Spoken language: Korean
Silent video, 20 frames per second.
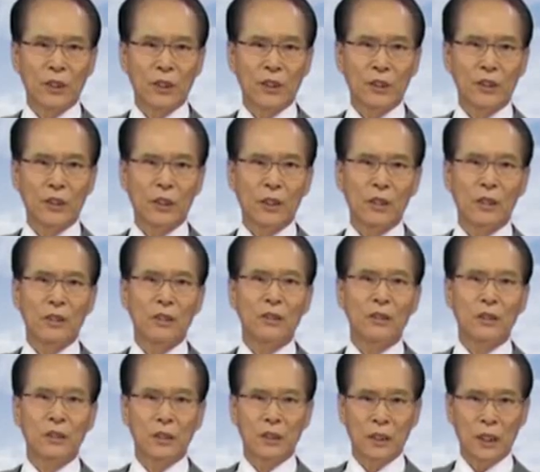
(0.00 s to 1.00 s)

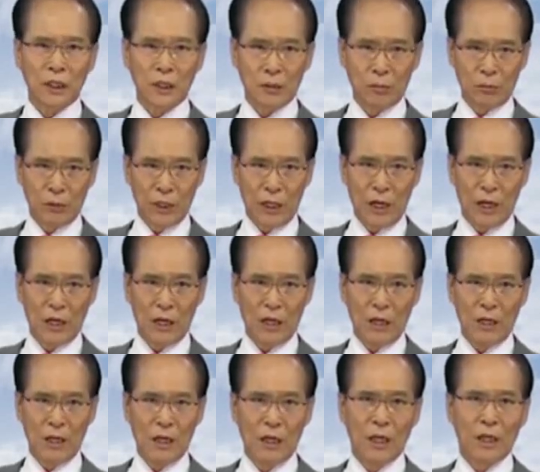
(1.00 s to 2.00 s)
2000년 기간입니다.
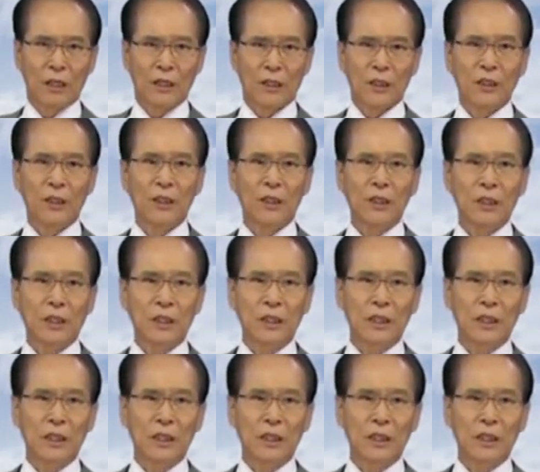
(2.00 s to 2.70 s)
이